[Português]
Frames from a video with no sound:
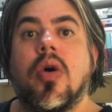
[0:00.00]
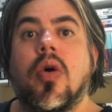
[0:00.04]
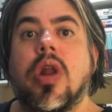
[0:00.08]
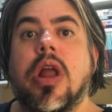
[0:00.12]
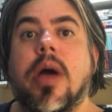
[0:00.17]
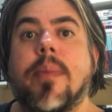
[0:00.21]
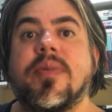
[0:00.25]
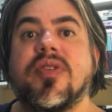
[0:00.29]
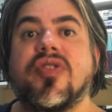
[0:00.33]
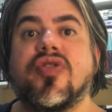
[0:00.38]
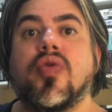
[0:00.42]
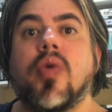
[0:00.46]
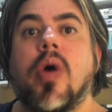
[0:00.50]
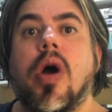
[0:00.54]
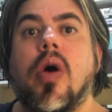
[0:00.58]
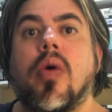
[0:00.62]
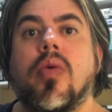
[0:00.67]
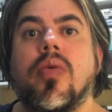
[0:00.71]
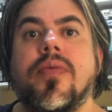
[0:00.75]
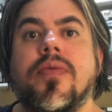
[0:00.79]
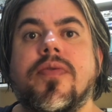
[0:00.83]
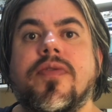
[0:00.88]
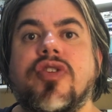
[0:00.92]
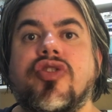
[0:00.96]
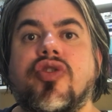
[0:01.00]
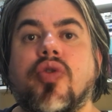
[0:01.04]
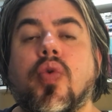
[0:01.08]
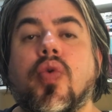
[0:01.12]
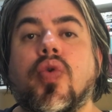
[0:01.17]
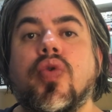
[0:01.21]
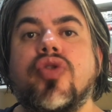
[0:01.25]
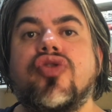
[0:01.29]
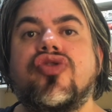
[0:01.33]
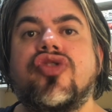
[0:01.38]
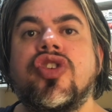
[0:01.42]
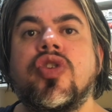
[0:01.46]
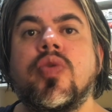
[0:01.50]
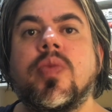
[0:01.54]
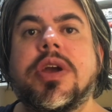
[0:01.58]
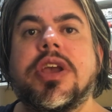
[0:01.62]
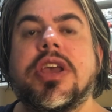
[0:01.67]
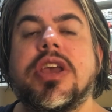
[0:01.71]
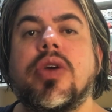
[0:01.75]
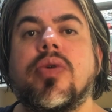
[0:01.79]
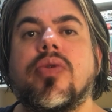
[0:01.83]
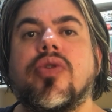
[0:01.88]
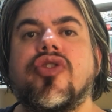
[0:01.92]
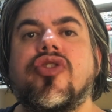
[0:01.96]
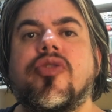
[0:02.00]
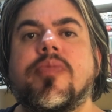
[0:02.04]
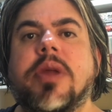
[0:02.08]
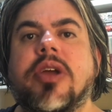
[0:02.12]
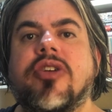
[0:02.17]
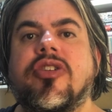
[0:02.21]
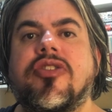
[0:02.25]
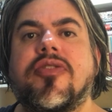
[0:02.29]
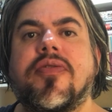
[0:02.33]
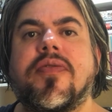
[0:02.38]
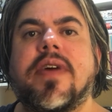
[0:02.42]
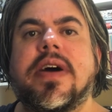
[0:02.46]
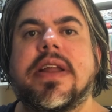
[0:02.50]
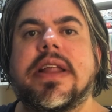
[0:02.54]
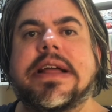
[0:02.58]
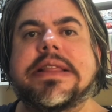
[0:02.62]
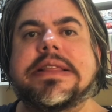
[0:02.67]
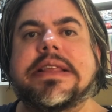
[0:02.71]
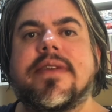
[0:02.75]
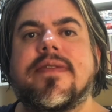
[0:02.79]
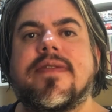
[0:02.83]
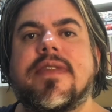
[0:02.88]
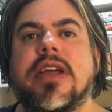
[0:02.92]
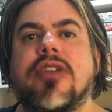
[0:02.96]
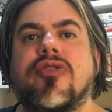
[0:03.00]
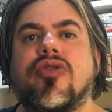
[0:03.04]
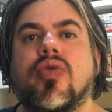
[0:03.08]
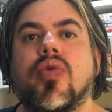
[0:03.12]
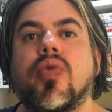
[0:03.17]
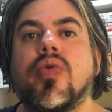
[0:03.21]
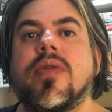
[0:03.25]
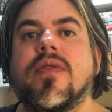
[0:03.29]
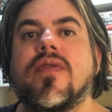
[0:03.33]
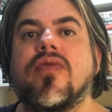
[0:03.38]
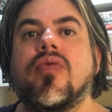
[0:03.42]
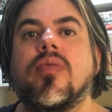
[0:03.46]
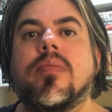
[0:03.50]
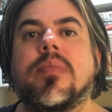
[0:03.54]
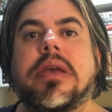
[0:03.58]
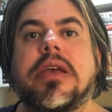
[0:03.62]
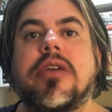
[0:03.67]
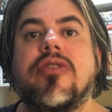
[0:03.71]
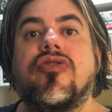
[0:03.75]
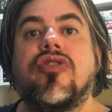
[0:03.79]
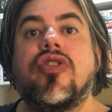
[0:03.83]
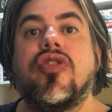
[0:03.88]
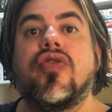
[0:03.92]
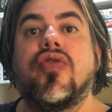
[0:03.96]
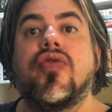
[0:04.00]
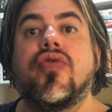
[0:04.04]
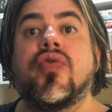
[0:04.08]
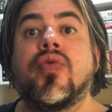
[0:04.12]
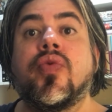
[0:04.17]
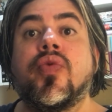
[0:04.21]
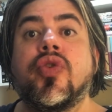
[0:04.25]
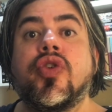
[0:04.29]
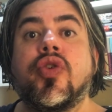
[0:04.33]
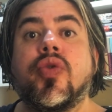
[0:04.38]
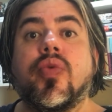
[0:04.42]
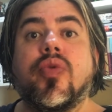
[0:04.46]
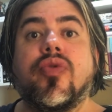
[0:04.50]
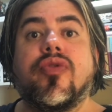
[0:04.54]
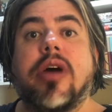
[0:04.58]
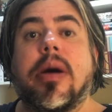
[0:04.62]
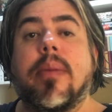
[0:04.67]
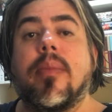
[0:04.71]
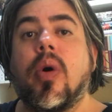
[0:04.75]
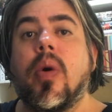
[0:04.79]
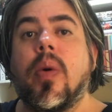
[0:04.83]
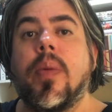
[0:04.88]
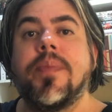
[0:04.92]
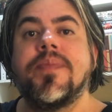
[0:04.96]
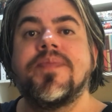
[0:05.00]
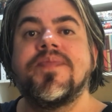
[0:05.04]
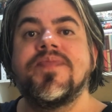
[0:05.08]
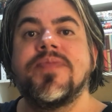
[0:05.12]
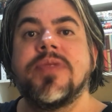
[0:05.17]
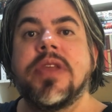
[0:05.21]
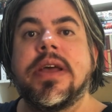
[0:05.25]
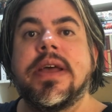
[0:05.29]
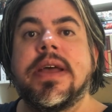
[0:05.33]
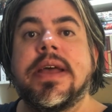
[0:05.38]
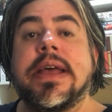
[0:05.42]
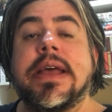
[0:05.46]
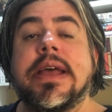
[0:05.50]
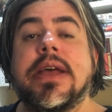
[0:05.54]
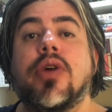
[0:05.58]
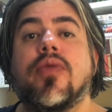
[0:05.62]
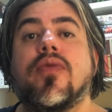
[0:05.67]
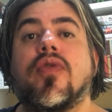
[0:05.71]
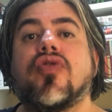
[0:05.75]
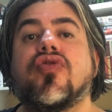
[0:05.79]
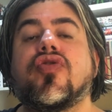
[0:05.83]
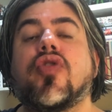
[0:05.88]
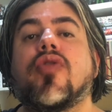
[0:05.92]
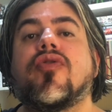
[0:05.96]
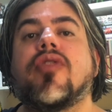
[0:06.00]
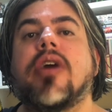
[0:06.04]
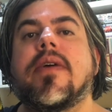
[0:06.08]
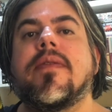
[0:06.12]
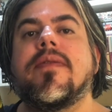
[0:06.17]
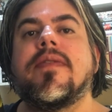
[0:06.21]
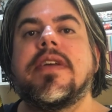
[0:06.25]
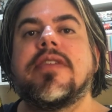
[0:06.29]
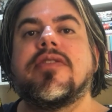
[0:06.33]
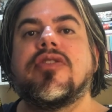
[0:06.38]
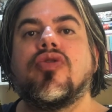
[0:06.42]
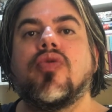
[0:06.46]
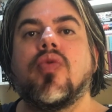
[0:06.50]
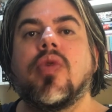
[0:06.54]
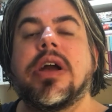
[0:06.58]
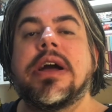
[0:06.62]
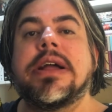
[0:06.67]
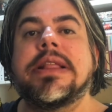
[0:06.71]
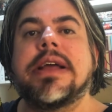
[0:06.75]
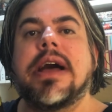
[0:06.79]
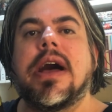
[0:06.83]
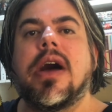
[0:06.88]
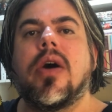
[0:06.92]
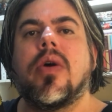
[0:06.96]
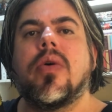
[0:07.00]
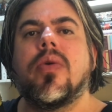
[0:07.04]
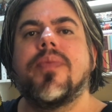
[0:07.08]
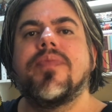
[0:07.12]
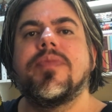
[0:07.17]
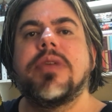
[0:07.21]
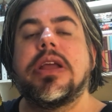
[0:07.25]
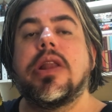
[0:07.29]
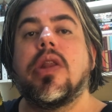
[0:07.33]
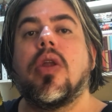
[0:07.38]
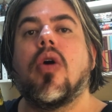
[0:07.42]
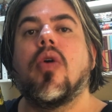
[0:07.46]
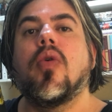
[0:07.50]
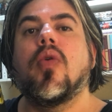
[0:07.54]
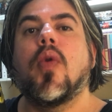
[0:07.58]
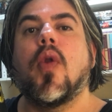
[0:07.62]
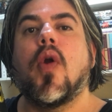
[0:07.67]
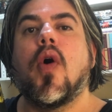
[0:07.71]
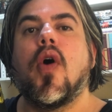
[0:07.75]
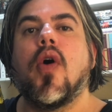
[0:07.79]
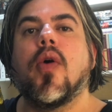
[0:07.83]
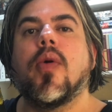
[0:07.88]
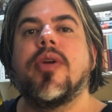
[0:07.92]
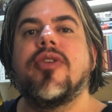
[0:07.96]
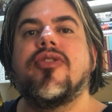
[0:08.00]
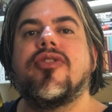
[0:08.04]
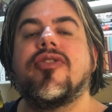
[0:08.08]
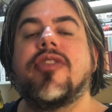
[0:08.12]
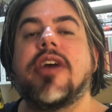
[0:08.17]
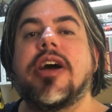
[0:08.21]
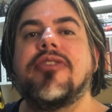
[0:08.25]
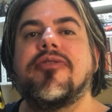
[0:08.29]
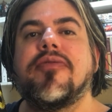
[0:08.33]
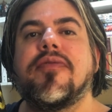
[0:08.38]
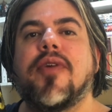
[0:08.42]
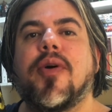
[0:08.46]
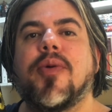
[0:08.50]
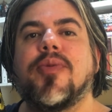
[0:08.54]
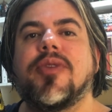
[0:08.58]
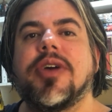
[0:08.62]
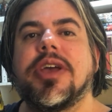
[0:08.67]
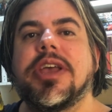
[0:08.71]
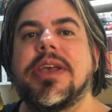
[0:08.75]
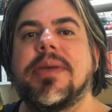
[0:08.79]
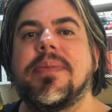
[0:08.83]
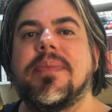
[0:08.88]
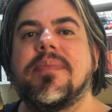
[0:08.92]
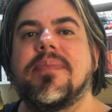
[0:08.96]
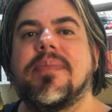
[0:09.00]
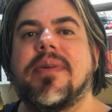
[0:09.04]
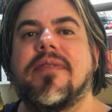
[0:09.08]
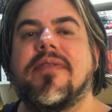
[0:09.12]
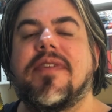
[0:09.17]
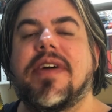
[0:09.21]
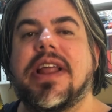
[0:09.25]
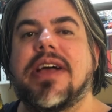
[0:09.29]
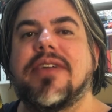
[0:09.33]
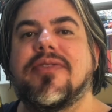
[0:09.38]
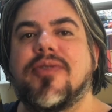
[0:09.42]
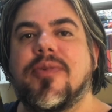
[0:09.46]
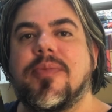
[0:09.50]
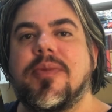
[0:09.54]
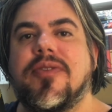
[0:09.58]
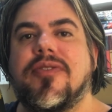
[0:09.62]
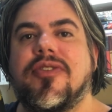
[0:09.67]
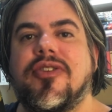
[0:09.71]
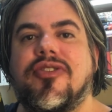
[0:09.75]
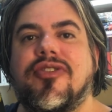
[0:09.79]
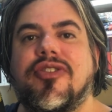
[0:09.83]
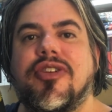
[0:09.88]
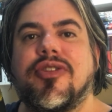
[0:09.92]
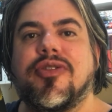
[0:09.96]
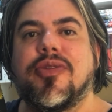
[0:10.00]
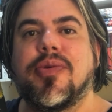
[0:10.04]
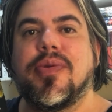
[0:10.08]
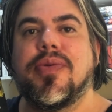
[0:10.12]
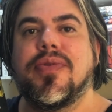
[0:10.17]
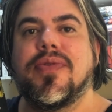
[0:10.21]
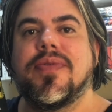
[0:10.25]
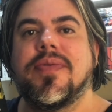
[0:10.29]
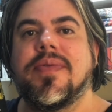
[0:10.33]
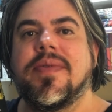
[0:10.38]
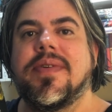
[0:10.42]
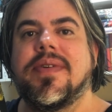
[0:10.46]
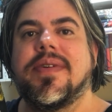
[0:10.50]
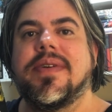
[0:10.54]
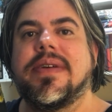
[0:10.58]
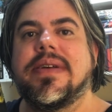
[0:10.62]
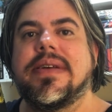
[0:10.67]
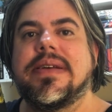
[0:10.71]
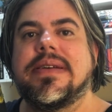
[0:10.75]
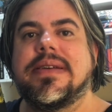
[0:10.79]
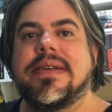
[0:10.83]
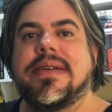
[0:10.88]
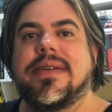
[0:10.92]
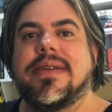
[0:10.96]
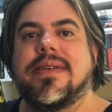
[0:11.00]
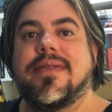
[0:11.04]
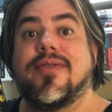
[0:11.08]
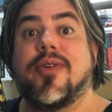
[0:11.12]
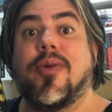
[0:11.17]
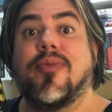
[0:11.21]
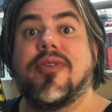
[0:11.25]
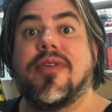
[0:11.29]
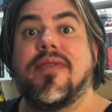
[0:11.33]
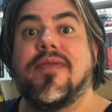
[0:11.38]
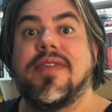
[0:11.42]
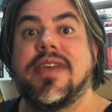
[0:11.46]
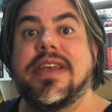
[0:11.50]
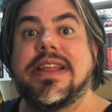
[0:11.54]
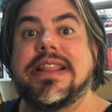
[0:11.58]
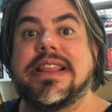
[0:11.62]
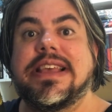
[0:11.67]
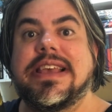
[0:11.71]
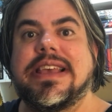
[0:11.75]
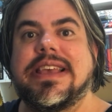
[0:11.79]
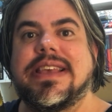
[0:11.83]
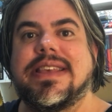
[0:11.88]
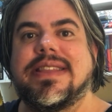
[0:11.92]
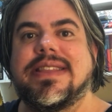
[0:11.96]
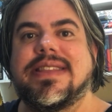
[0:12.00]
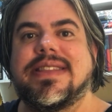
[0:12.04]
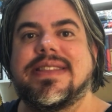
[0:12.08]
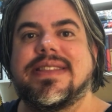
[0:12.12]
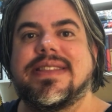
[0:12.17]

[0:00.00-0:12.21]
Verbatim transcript: Olá pessoal, vídeo curtinho aqui hoje para a gente falar das leituras do mês de junho, tá bom? Eu vou soltar a vinheta do canal e logo logo a gente tá de volta aqui para falar sobre esses títulos. Solta a vinheta aí.